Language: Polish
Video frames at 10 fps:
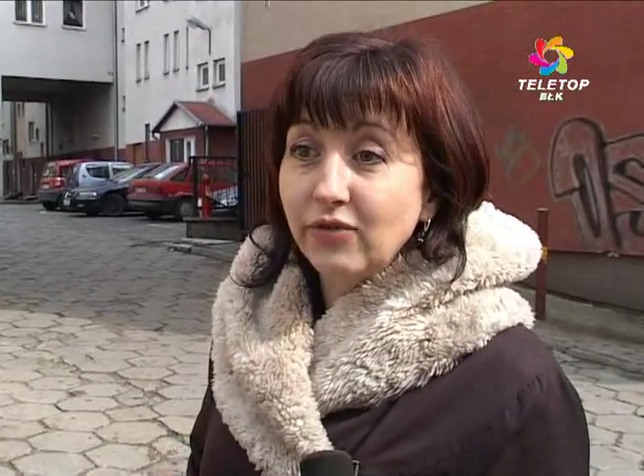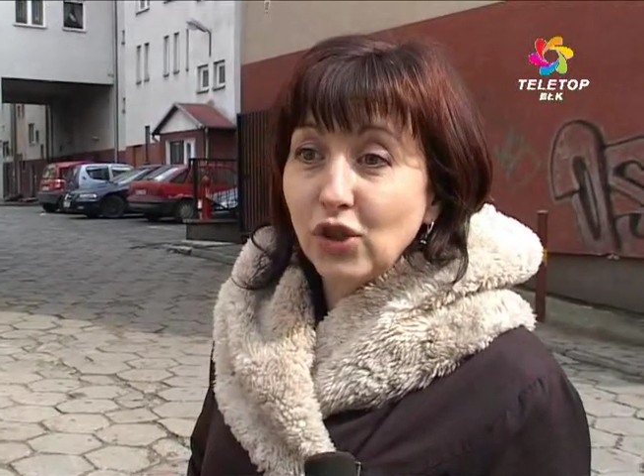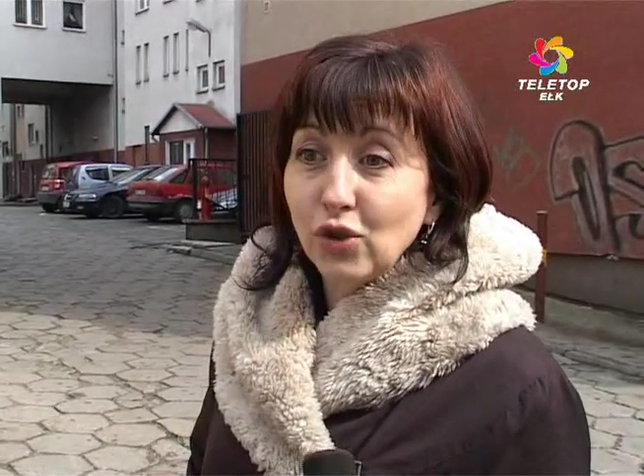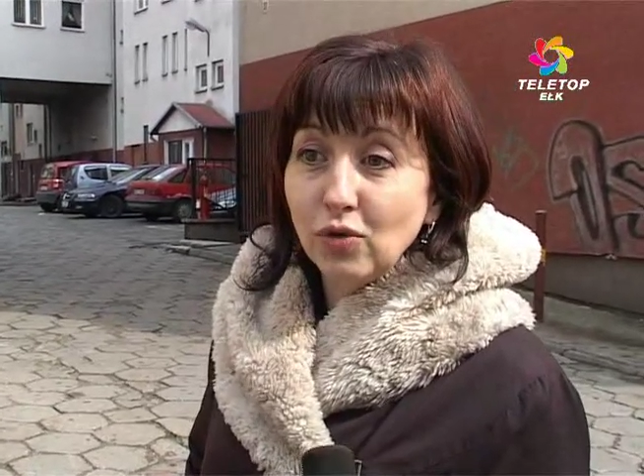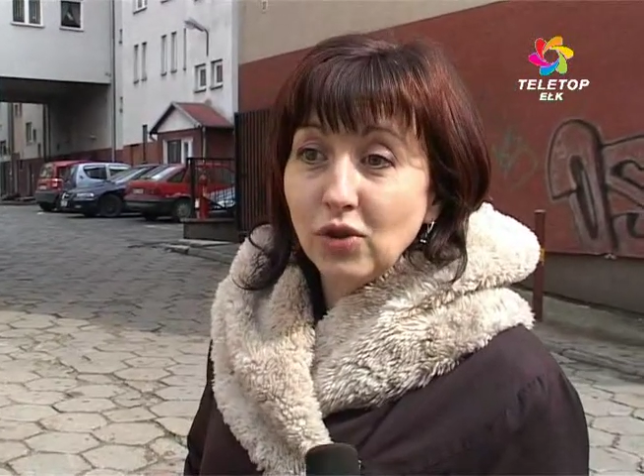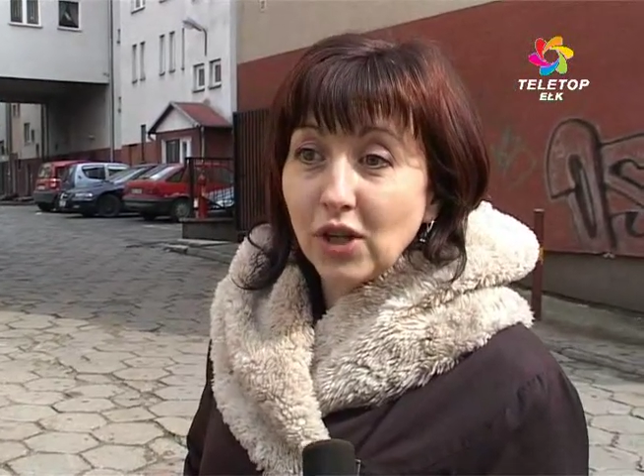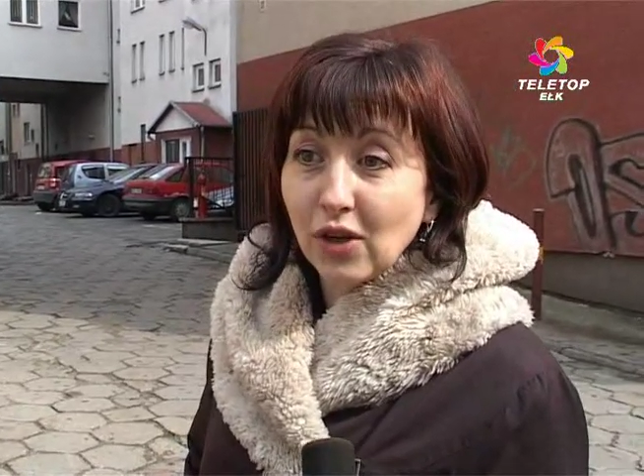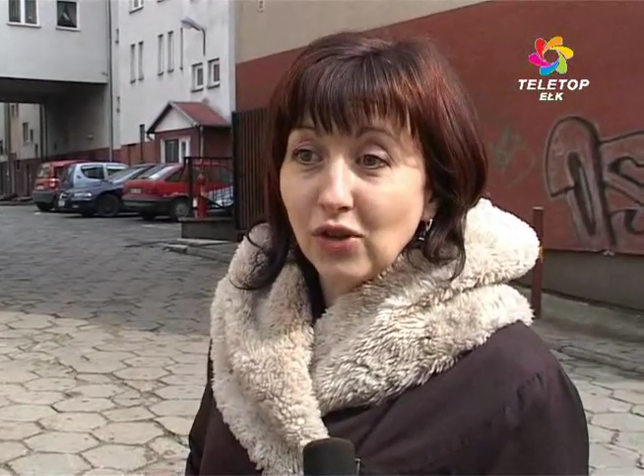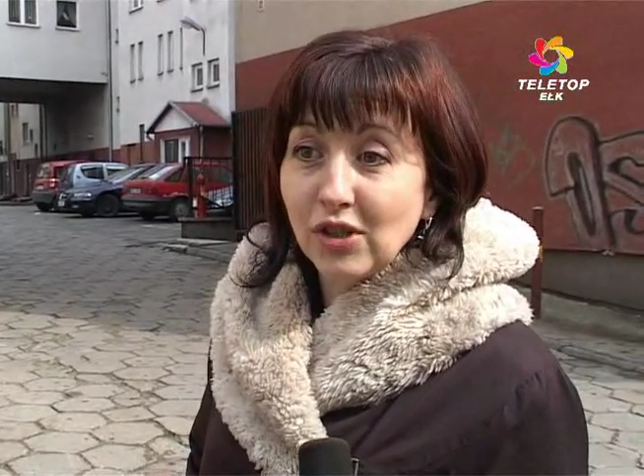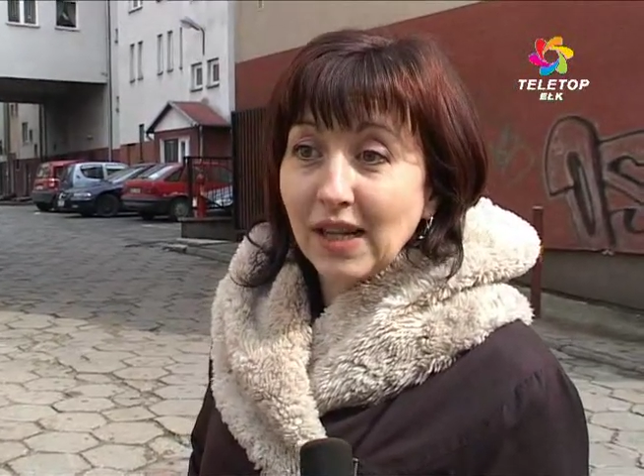W życiu
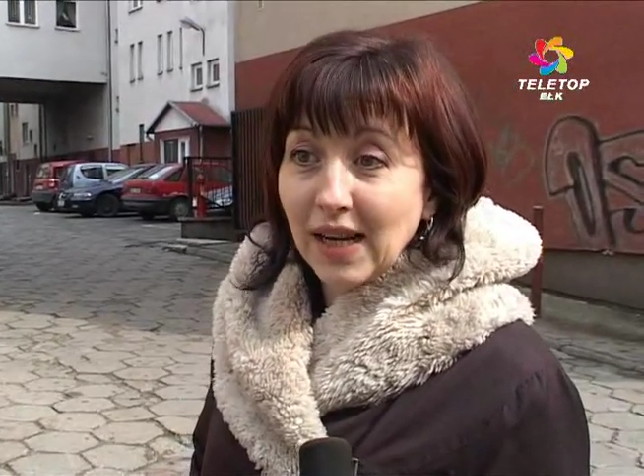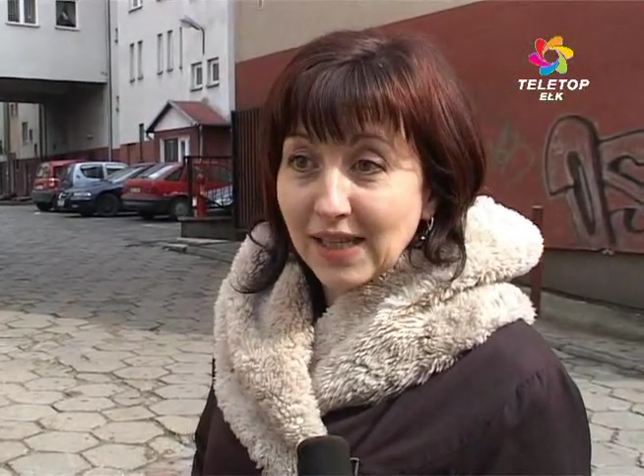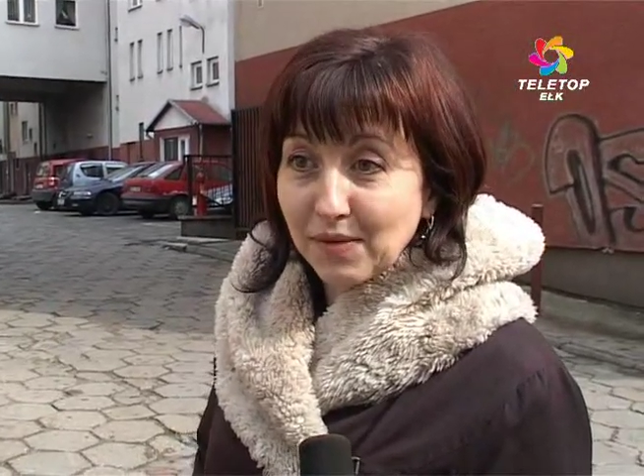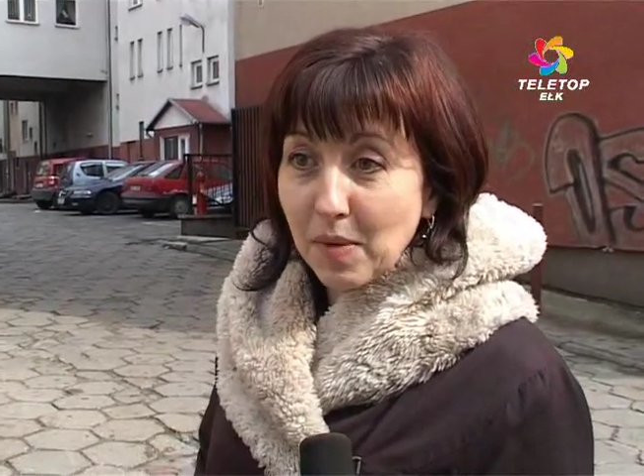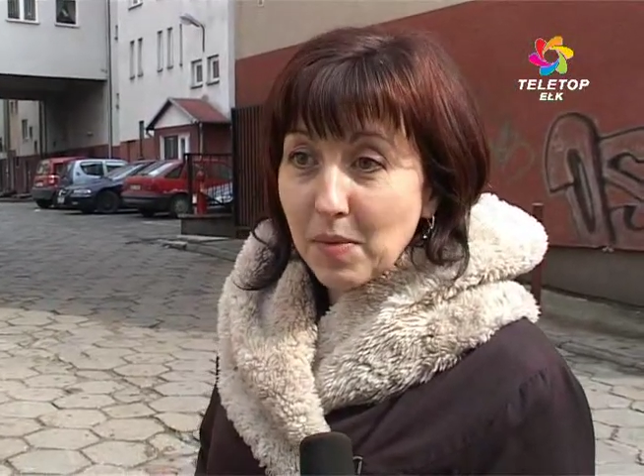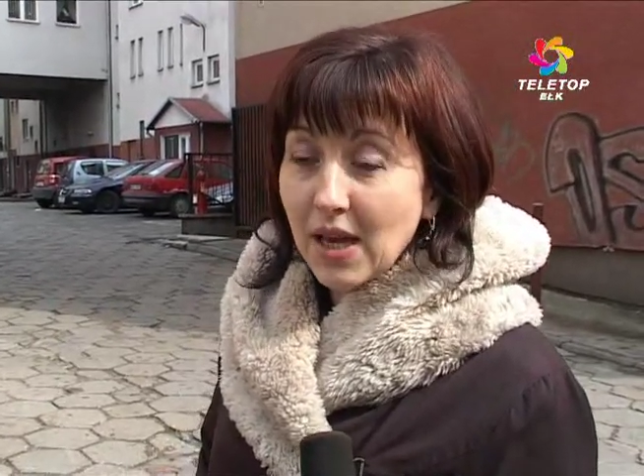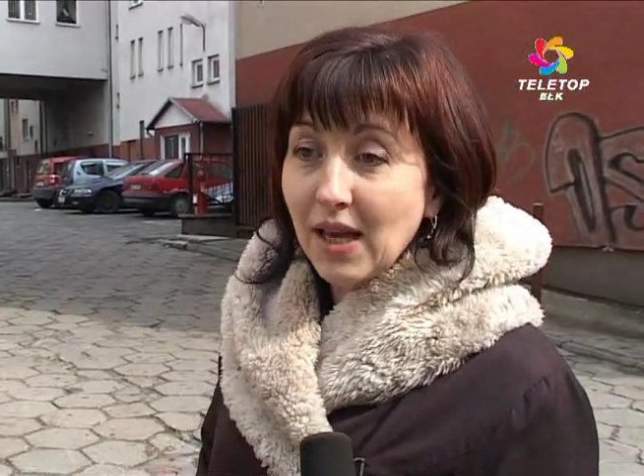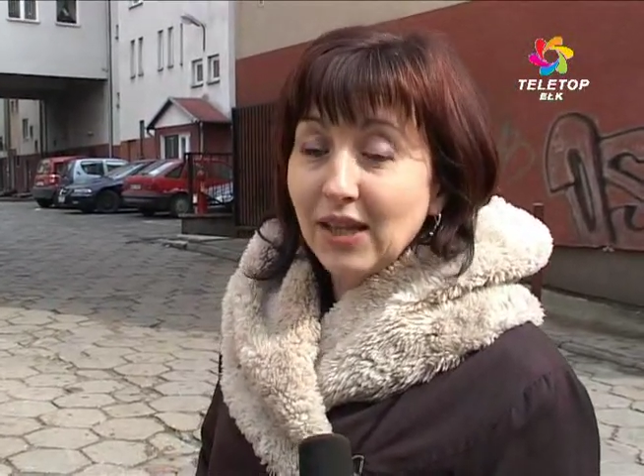niczego nie znalazłam,